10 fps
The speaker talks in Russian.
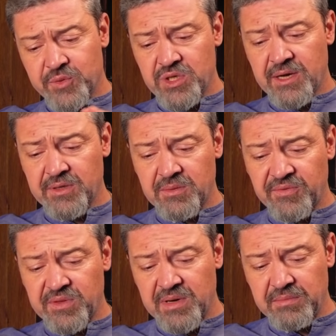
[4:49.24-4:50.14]
потому что я в этом
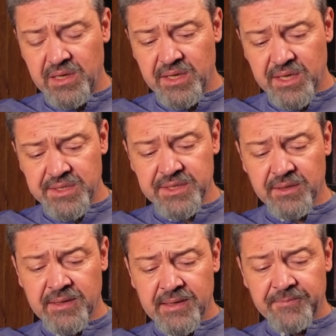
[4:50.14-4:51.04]
автомобиле
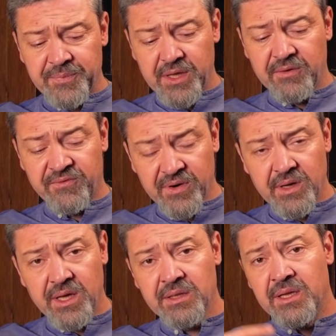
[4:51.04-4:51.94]
ездил и в,
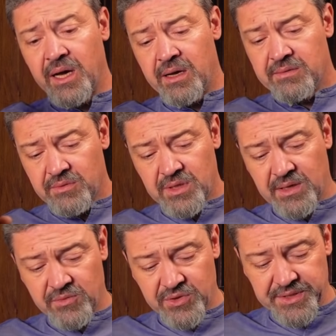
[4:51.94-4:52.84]
и на, вот
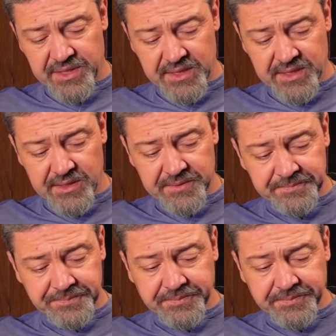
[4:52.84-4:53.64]
так можно сказать.